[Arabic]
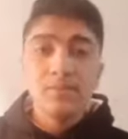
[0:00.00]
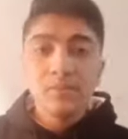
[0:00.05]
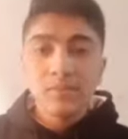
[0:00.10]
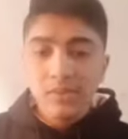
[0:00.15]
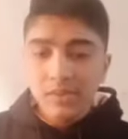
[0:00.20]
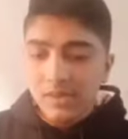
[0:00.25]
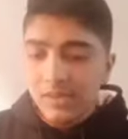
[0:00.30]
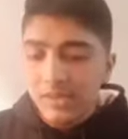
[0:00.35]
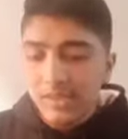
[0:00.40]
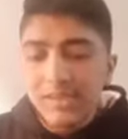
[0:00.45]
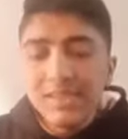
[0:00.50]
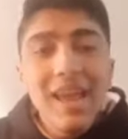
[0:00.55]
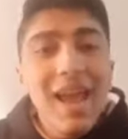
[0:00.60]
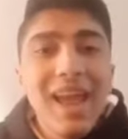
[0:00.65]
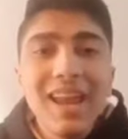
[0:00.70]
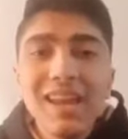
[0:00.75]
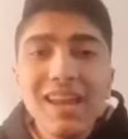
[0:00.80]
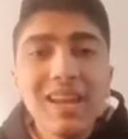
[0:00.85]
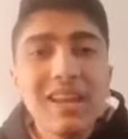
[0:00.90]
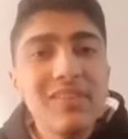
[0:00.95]

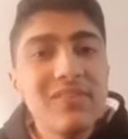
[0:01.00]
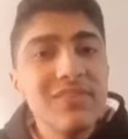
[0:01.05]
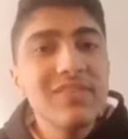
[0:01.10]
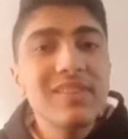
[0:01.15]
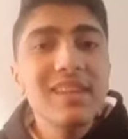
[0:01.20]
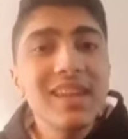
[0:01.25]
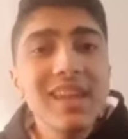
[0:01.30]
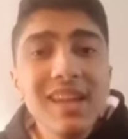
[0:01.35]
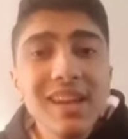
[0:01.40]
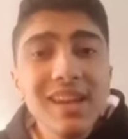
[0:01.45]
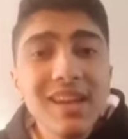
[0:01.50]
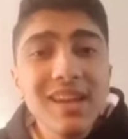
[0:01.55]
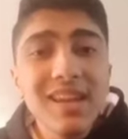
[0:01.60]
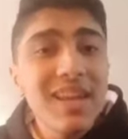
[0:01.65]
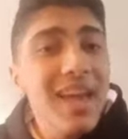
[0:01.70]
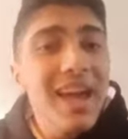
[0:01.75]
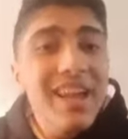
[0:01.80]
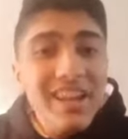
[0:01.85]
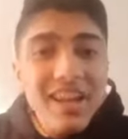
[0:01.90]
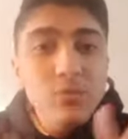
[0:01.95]
انساني
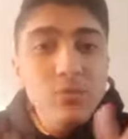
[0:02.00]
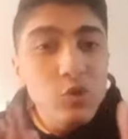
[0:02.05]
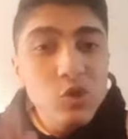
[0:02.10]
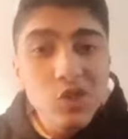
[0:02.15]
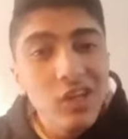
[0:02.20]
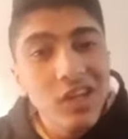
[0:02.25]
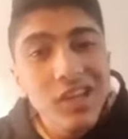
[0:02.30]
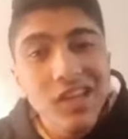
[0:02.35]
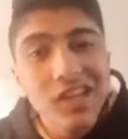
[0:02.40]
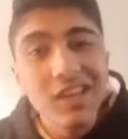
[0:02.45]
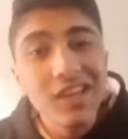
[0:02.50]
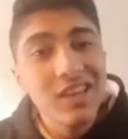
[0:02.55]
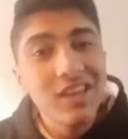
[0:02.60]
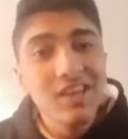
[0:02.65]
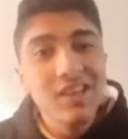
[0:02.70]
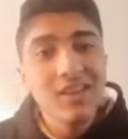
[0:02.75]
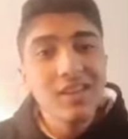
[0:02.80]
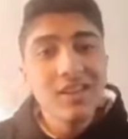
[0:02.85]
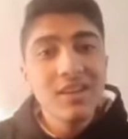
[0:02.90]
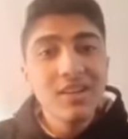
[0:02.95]
افتكرني انا مش ليه
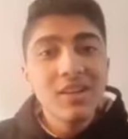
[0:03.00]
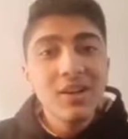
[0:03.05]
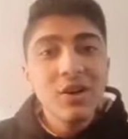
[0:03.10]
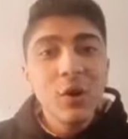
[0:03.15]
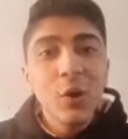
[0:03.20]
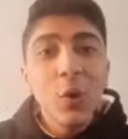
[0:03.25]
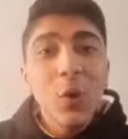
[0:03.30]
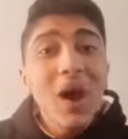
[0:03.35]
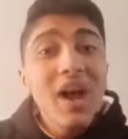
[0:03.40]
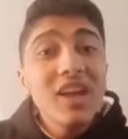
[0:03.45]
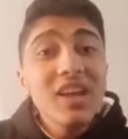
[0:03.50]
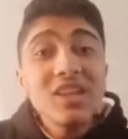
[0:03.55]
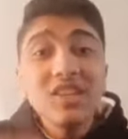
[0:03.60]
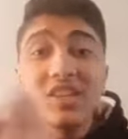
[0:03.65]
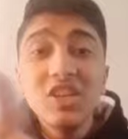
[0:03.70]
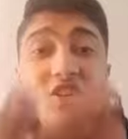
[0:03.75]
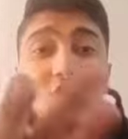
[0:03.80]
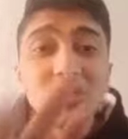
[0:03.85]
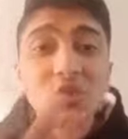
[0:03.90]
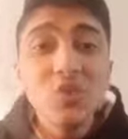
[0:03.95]
وعاكي
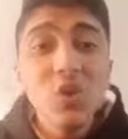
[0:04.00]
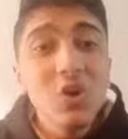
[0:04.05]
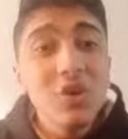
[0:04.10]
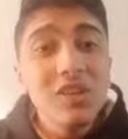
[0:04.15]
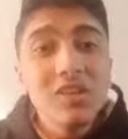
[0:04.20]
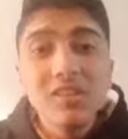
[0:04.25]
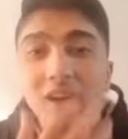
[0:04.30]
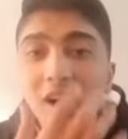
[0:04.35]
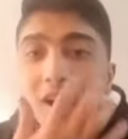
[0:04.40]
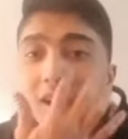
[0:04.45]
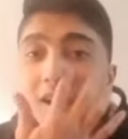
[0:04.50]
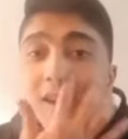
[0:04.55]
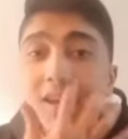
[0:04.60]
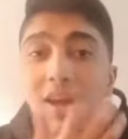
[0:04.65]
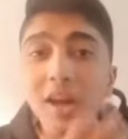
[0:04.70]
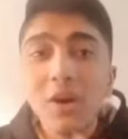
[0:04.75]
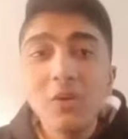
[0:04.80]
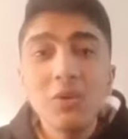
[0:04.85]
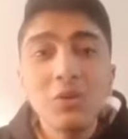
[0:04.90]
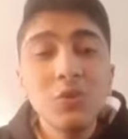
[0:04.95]
تعيشي دور
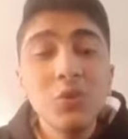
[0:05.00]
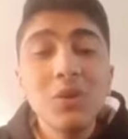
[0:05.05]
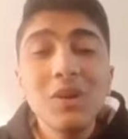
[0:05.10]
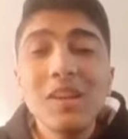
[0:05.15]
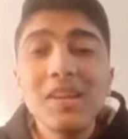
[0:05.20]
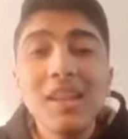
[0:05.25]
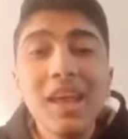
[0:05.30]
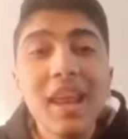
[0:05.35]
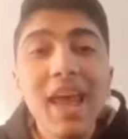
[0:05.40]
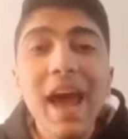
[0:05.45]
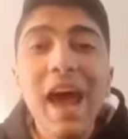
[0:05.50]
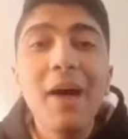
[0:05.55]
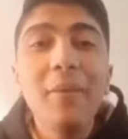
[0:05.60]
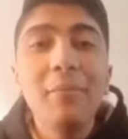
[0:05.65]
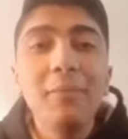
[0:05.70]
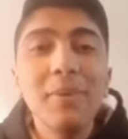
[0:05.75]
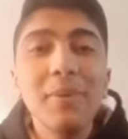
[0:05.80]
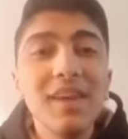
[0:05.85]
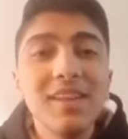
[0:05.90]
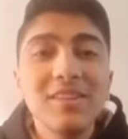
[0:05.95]
الضحية وتقولي ان انا
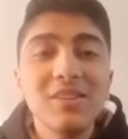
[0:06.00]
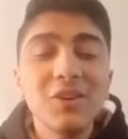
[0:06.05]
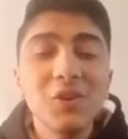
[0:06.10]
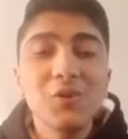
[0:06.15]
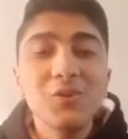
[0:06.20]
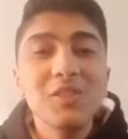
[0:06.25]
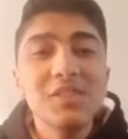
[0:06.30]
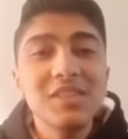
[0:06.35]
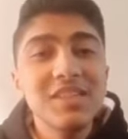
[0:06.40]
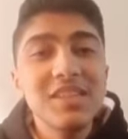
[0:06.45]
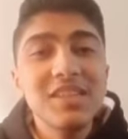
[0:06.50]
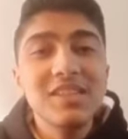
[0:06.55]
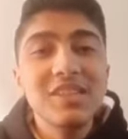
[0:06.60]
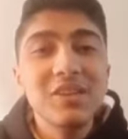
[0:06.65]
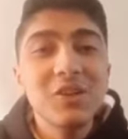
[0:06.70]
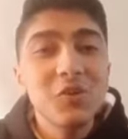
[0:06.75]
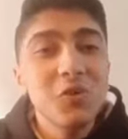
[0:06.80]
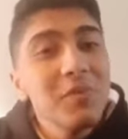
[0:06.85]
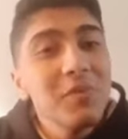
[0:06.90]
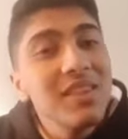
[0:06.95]
حبيتك
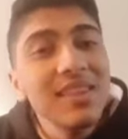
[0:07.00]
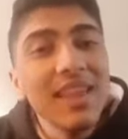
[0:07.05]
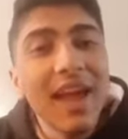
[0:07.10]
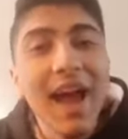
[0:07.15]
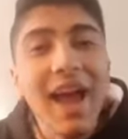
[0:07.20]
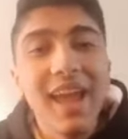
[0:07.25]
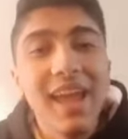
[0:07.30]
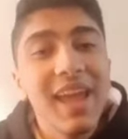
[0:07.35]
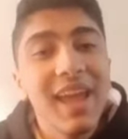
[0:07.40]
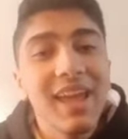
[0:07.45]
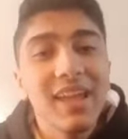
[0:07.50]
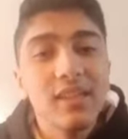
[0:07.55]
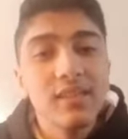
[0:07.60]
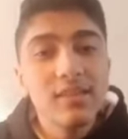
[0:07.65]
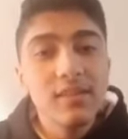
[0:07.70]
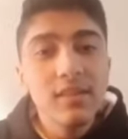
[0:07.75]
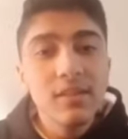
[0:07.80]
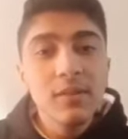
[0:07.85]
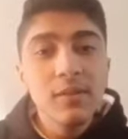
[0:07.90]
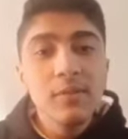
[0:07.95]
ونسيتك ومن دي حاجات
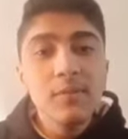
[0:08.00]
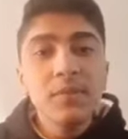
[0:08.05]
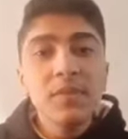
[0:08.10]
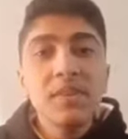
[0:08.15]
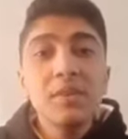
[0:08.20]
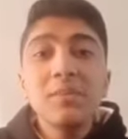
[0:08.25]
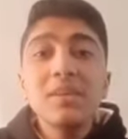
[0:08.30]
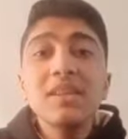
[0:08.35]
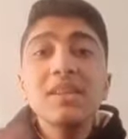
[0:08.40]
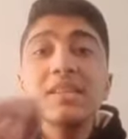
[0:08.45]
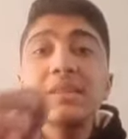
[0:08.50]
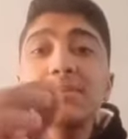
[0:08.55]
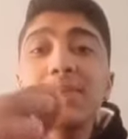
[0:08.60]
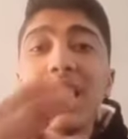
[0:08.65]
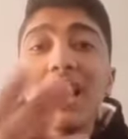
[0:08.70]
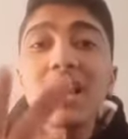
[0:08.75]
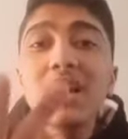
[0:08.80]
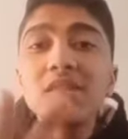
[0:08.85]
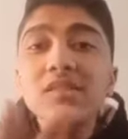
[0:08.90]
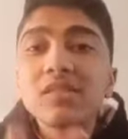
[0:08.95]
دي
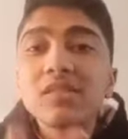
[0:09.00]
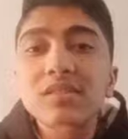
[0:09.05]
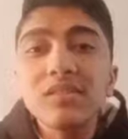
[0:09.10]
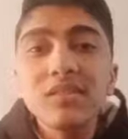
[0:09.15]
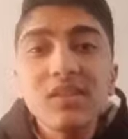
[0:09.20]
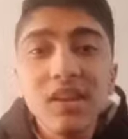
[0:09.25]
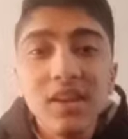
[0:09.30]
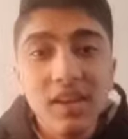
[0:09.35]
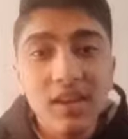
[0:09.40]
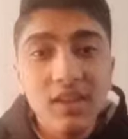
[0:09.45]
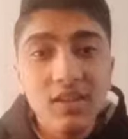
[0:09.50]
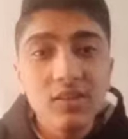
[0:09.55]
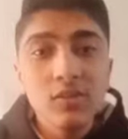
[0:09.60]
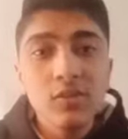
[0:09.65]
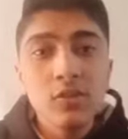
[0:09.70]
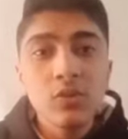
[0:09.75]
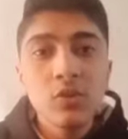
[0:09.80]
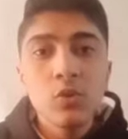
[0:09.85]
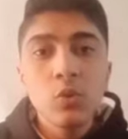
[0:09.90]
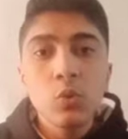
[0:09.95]
بالنسبة لي قصدتين
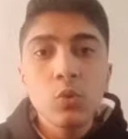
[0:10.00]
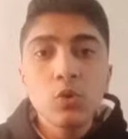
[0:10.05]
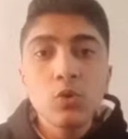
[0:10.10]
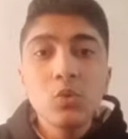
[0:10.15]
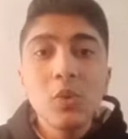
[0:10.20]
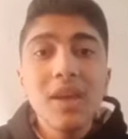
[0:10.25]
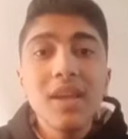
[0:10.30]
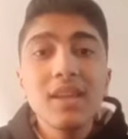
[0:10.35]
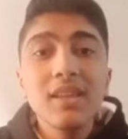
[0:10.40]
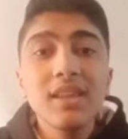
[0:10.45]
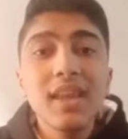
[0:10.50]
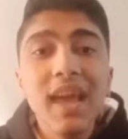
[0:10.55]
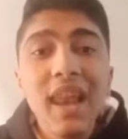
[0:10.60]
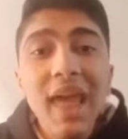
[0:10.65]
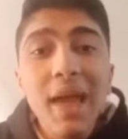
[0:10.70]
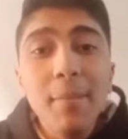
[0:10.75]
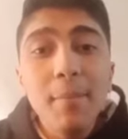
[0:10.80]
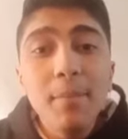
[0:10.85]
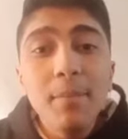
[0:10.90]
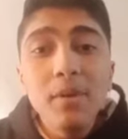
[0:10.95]
وشوية
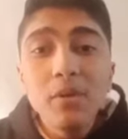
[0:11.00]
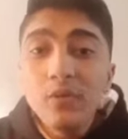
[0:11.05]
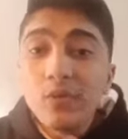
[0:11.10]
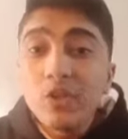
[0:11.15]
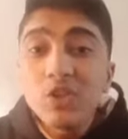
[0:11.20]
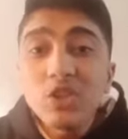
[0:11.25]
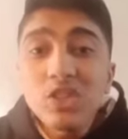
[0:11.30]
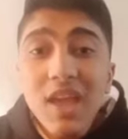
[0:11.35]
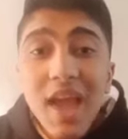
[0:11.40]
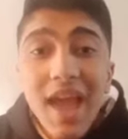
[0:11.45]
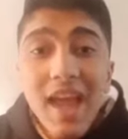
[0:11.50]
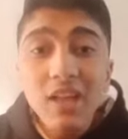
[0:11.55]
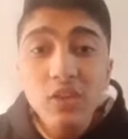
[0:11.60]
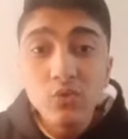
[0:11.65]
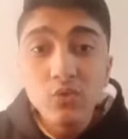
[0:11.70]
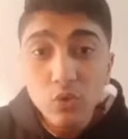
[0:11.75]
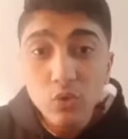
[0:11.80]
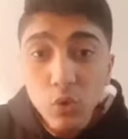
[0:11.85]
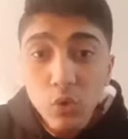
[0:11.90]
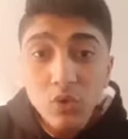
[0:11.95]
كلام في
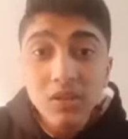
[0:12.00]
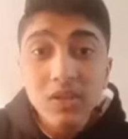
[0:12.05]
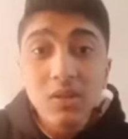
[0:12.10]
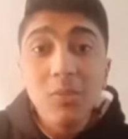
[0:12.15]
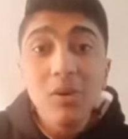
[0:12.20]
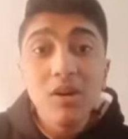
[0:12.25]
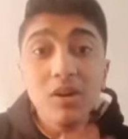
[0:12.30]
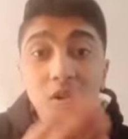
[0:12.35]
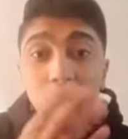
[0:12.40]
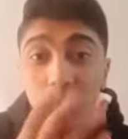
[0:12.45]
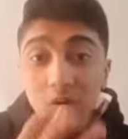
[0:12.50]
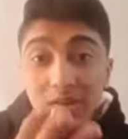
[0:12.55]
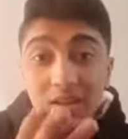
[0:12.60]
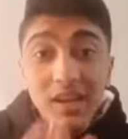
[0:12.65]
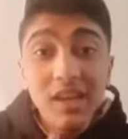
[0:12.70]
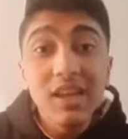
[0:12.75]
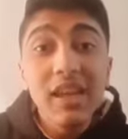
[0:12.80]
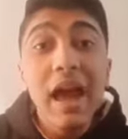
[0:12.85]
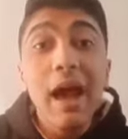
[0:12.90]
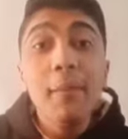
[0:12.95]
الشات وان كنت مرة
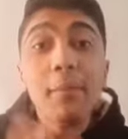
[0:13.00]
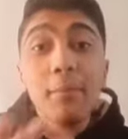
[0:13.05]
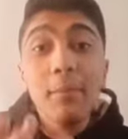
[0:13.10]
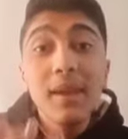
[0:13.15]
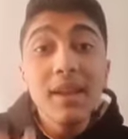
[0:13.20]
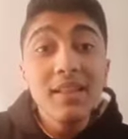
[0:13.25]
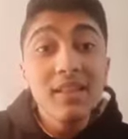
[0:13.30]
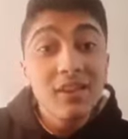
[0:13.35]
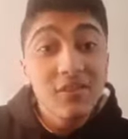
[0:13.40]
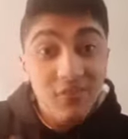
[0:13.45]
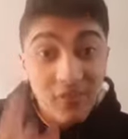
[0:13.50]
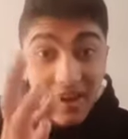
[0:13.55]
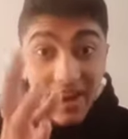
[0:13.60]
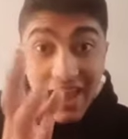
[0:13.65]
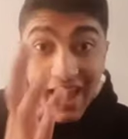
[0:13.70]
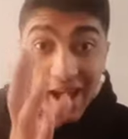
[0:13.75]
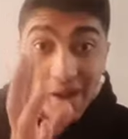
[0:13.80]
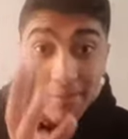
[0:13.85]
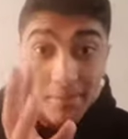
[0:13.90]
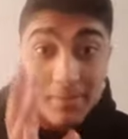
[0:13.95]
قلتلك حبيتك
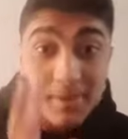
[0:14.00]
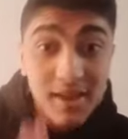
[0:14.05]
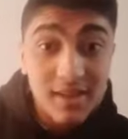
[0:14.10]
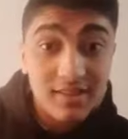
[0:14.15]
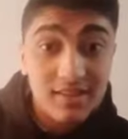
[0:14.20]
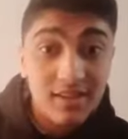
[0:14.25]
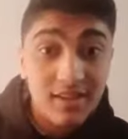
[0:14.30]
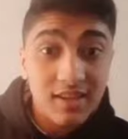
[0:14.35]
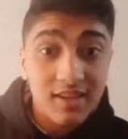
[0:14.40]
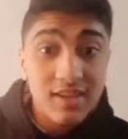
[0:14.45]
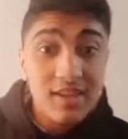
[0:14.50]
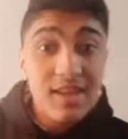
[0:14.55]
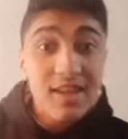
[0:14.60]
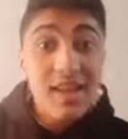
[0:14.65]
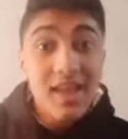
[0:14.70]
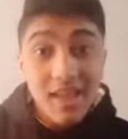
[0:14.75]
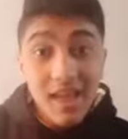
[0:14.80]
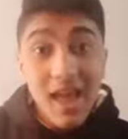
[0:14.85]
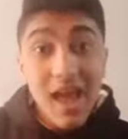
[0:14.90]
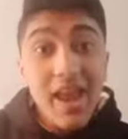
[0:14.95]
فانا حبيتك
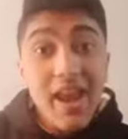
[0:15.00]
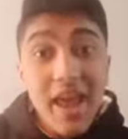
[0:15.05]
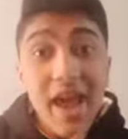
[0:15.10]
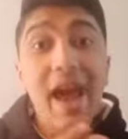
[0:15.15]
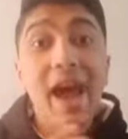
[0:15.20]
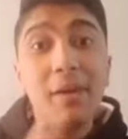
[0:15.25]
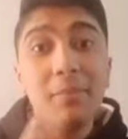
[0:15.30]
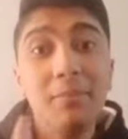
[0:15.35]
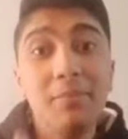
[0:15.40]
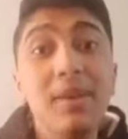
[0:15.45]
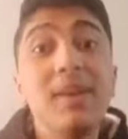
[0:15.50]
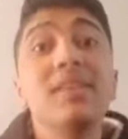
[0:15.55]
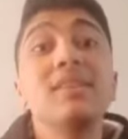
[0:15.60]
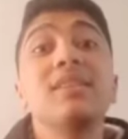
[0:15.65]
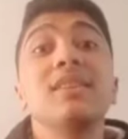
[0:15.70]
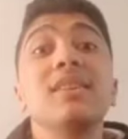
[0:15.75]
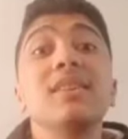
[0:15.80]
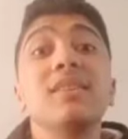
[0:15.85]
انا حبيتك